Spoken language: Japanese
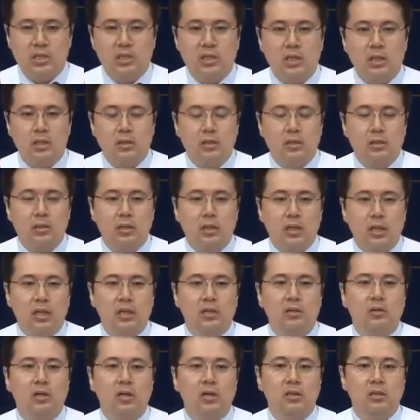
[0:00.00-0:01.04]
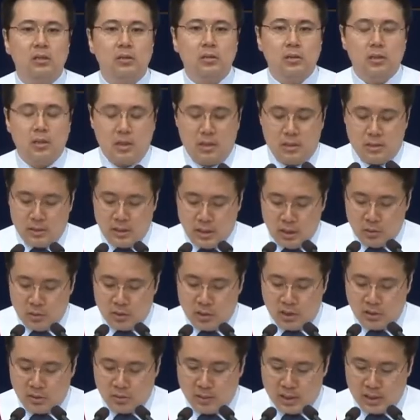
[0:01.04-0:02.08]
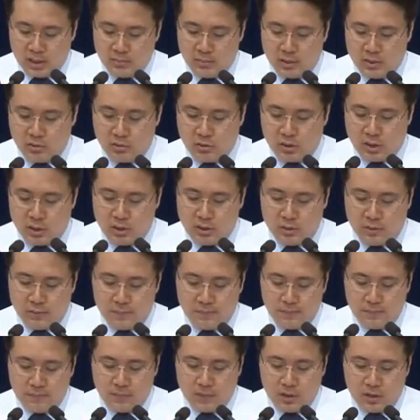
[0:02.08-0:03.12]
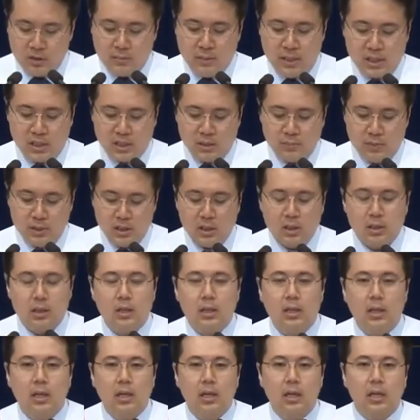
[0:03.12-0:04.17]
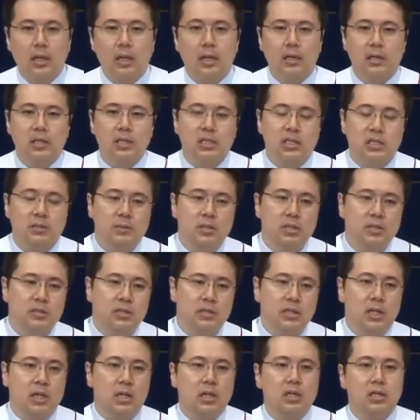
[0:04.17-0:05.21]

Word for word: 奪うことができないように、えー、誓いなさいと語ったわけですその御言葉が